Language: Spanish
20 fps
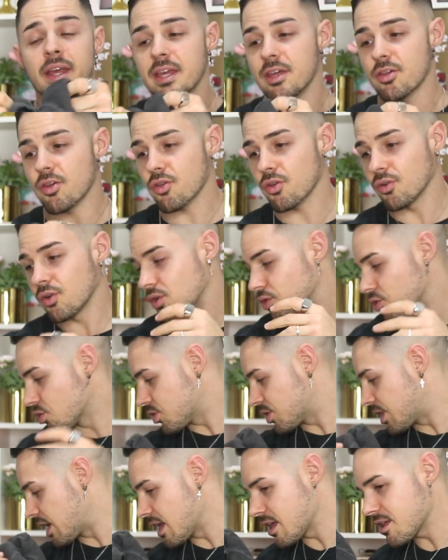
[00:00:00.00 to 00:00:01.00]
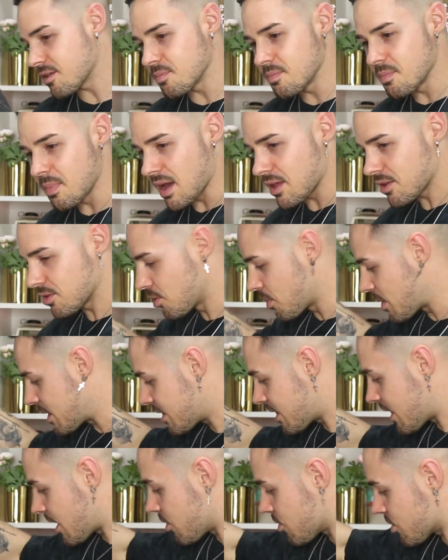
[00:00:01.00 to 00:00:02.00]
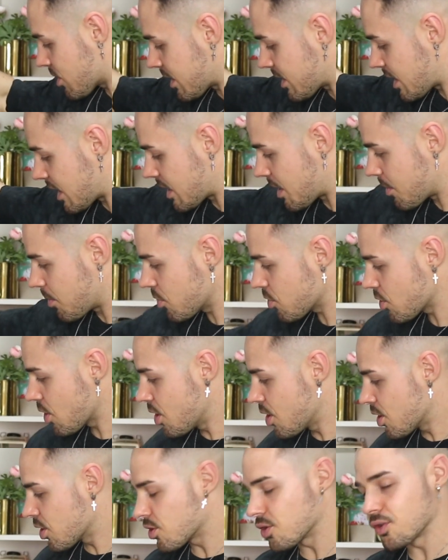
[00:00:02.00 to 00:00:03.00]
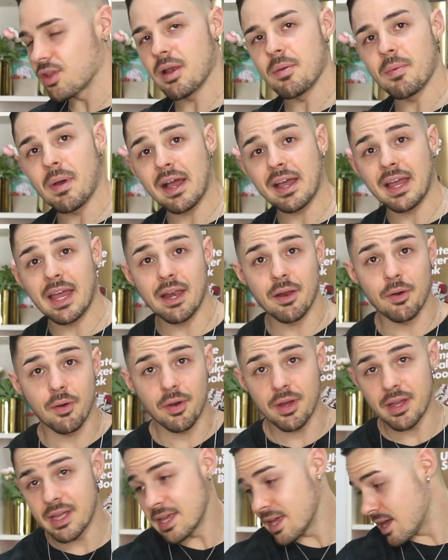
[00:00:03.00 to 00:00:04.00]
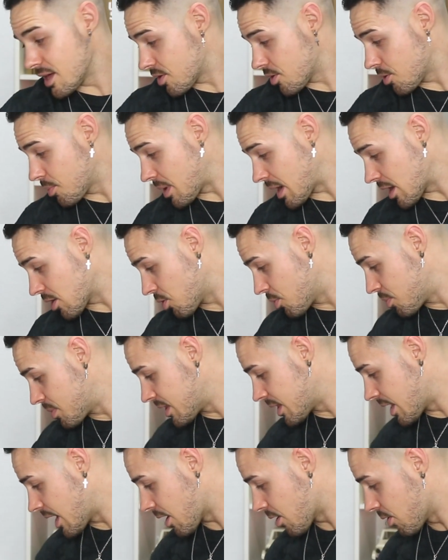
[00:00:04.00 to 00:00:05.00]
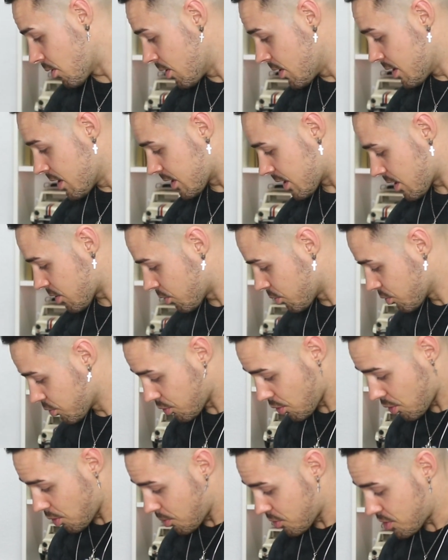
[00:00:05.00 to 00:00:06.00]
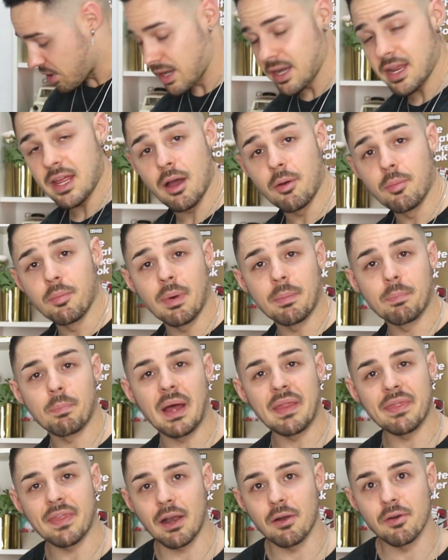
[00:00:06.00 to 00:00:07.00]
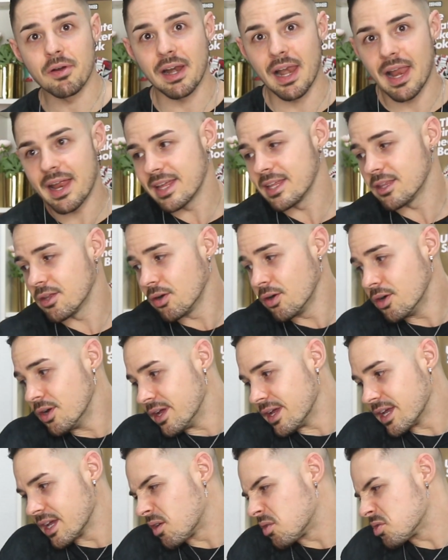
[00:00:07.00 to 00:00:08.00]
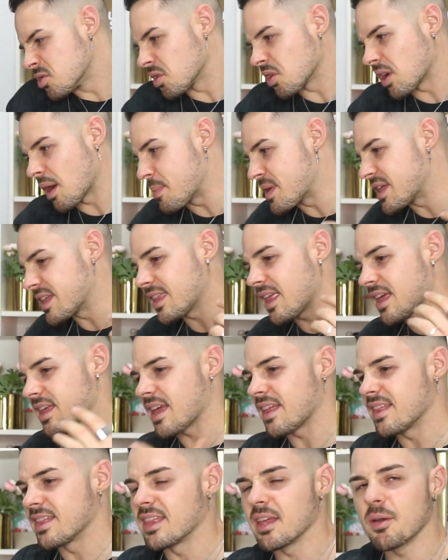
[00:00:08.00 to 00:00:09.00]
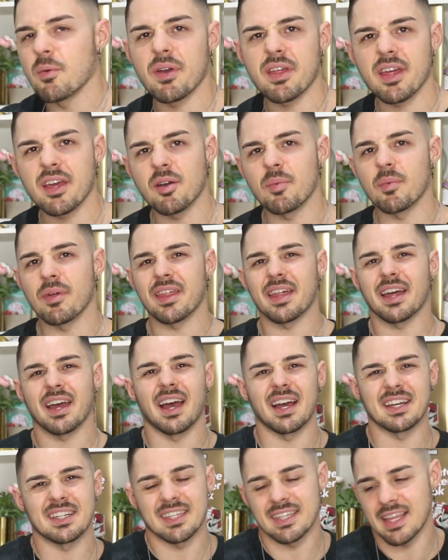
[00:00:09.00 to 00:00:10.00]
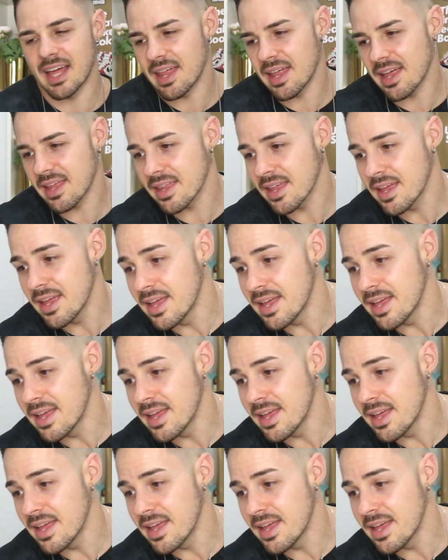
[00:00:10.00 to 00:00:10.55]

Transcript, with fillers: y esos son los tres más noventeros que tenemos con el vaquero y eso para combinarlo que es justo como sería un pantalón clarito y justo camisetas antiguas ahí como desgastadas